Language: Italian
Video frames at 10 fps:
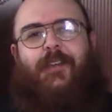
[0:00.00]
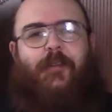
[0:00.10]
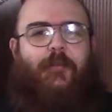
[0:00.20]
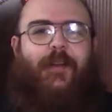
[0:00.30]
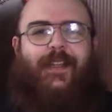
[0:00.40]

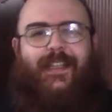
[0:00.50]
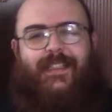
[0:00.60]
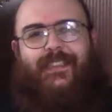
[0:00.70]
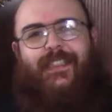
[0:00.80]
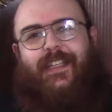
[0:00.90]

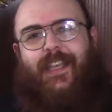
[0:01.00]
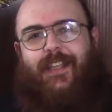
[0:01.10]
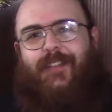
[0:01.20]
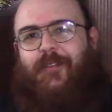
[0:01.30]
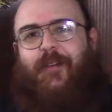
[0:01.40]
guardarsi
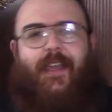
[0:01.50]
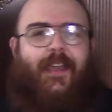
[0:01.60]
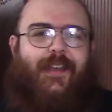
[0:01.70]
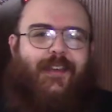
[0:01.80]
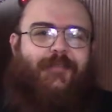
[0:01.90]
indietro e
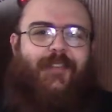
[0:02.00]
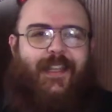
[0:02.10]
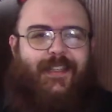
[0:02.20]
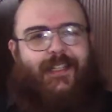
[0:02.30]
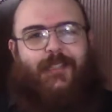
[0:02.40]

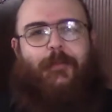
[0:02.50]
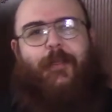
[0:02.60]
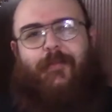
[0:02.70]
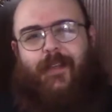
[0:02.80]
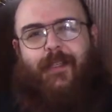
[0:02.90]
riflettere sugli
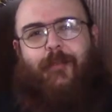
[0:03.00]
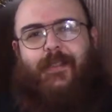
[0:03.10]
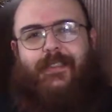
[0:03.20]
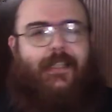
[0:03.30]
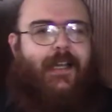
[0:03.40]
eventi
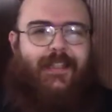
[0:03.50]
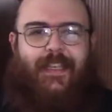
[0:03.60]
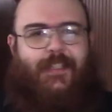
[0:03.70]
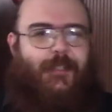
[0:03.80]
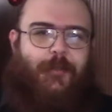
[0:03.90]
passati
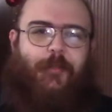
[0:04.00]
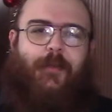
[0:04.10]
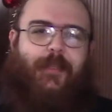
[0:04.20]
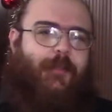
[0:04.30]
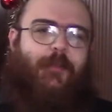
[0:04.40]
che ci hanno
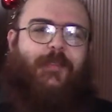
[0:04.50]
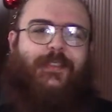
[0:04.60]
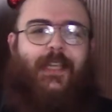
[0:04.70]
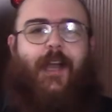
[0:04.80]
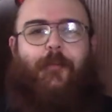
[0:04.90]
portato dove
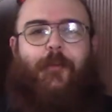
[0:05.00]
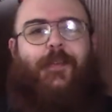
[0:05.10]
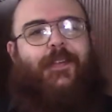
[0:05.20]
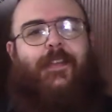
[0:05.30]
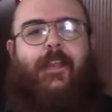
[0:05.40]
siamo.
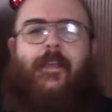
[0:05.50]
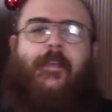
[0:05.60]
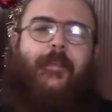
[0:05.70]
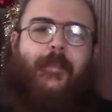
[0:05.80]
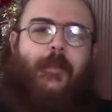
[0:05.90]

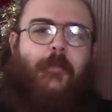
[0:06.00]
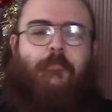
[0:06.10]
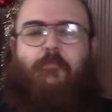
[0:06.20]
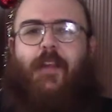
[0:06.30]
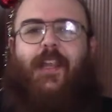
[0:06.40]

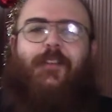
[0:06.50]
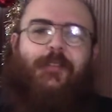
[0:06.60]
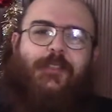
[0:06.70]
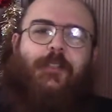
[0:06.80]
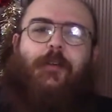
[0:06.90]
L'anno
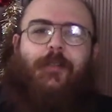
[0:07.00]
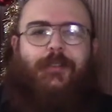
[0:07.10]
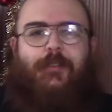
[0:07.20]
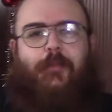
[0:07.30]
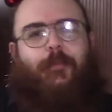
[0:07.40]

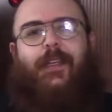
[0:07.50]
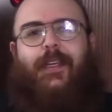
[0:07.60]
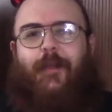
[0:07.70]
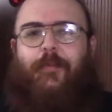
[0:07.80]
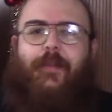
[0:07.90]
scorso, per
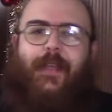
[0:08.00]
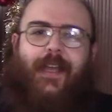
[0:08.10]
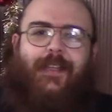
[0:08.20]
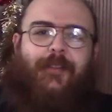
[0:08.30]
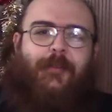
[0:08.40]

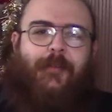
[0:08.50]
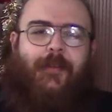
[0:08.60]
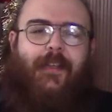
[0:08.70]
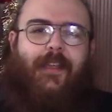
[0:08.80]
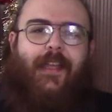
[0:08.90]
Capodanno,
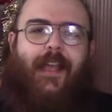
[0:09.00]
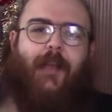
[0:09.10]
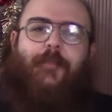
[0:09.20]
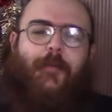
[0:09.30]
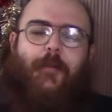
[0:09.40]

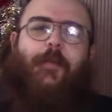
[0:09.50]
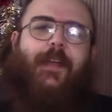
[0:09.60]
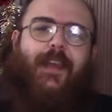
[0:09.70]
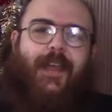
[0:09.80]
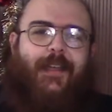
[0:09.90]
abbiamo
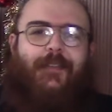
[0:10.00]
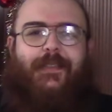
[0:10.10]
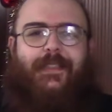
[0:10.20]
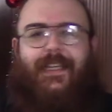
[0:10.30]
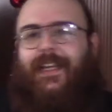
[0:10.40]
parlato
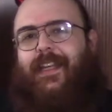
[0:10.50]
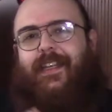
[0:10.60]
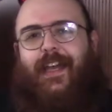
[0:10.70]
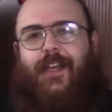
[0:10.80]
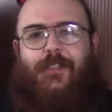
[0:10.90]
della
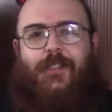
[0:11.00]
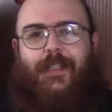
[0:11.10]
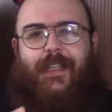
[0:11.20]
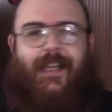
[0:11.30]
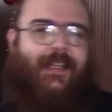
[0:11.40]

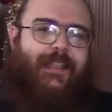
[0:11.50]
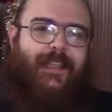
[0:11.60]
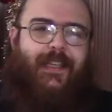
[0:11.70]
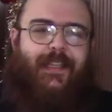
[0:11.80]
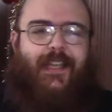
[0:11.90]
nascita
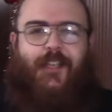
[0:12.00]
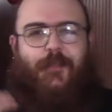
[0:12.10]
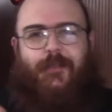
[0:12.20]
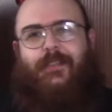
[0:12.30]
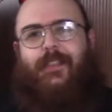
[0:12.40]
di
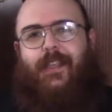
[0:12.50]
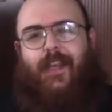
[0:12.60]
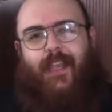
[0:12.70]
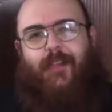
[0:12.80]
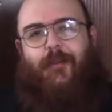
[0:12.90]
Dungeons
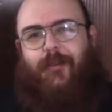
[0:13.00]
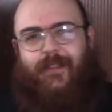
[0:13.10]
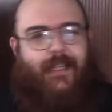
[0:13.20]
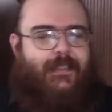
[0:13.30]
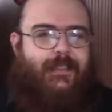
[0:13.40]
Dragons
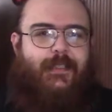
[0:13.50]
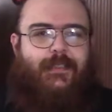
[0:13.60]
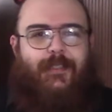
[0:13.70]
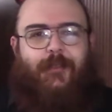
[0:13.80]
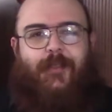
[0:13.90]
terza
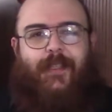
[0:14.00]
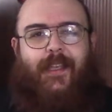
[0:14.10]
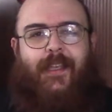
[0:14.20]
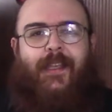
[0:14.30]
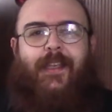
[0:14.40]
edizione,